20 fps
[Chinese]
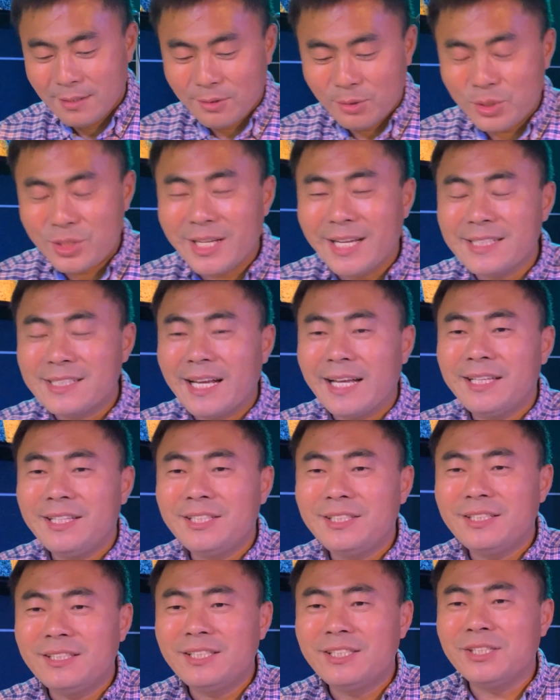我现在才
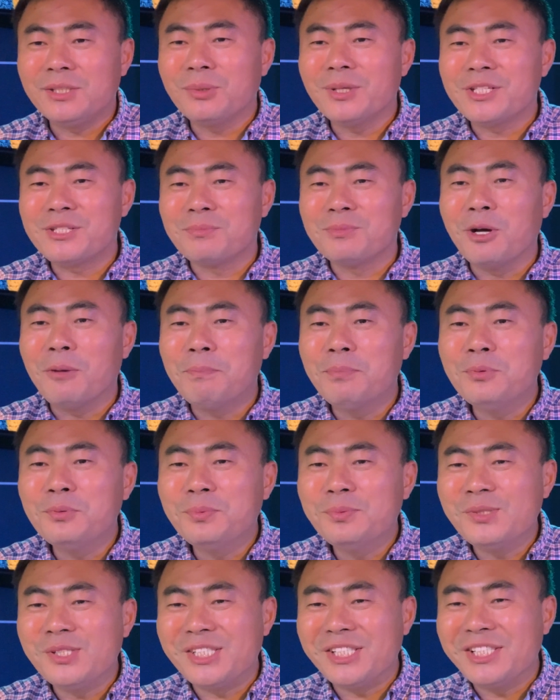体会什么叫步
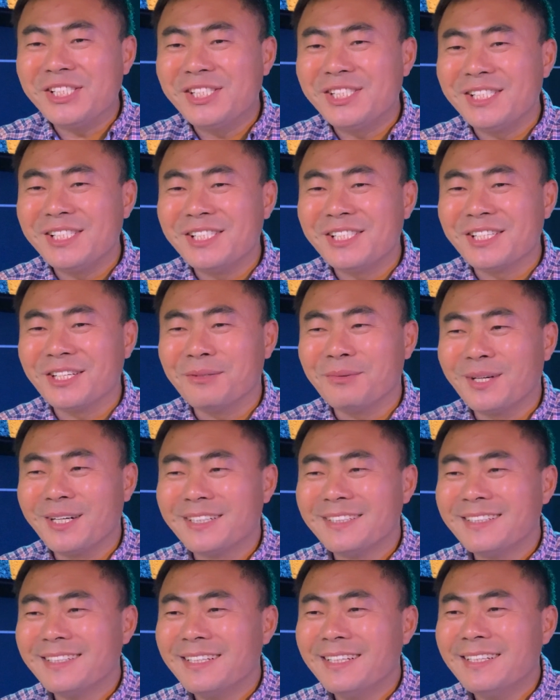步惊心，你知道吧？